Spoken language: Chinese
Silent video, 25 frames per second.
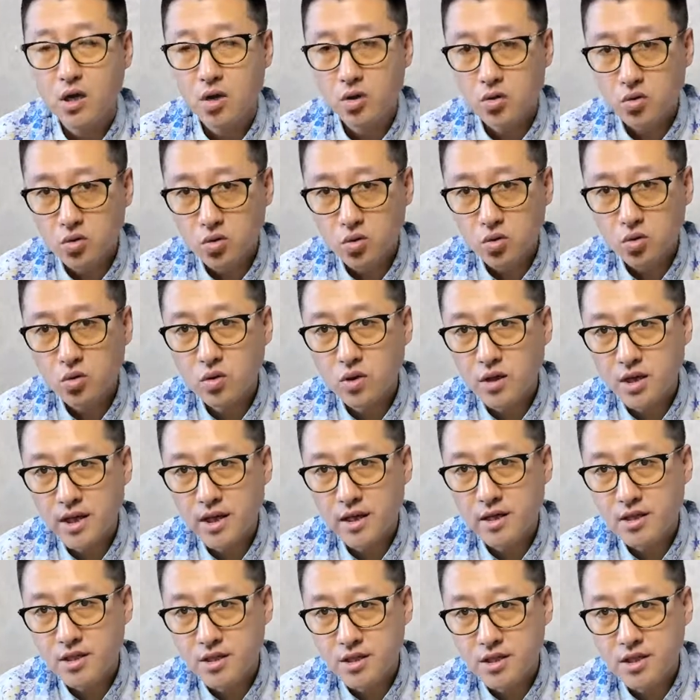如何
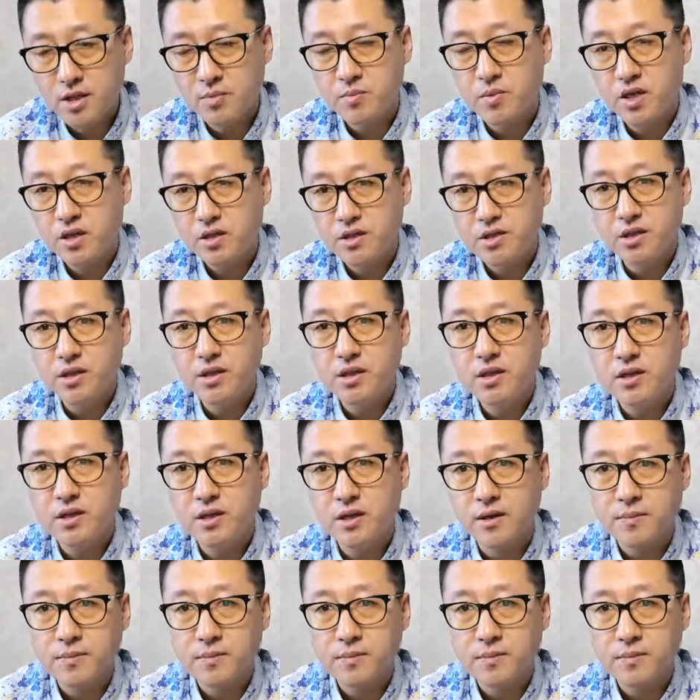来借名借力呢？